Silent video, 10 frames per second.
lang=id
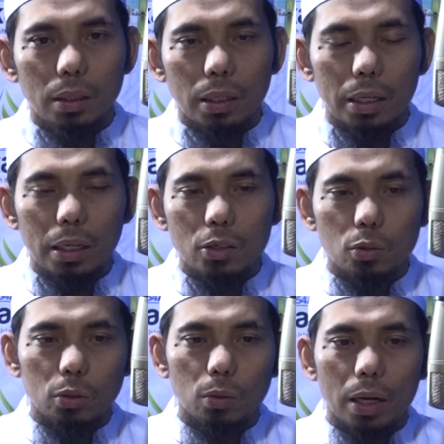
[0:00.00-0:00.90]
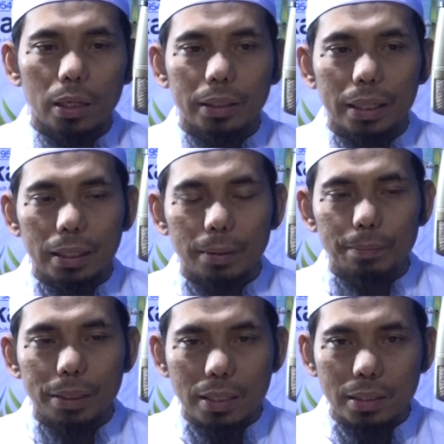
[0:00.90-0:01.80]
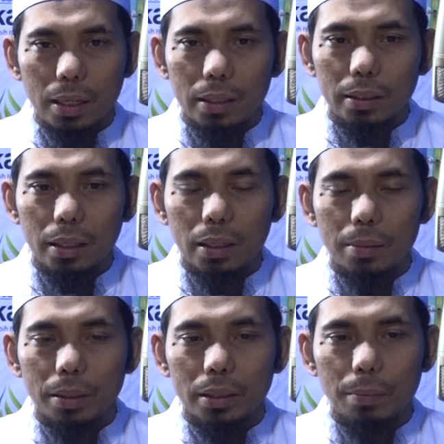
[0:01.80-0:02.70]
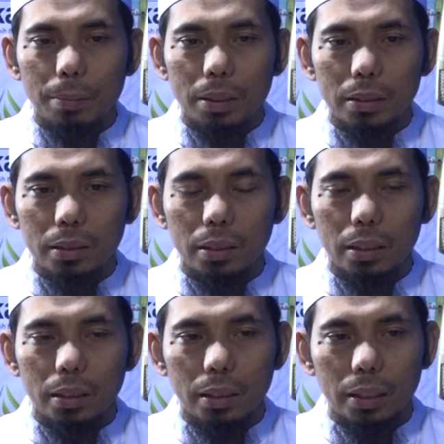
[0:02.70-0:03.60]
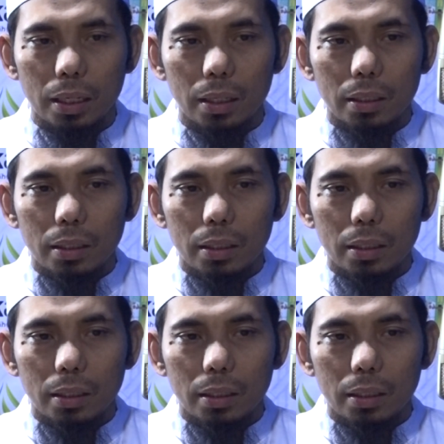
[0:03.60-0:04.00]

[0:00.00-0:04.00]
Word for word: kadang suatu hal yang biasa ya dalam artian memang sedih ketika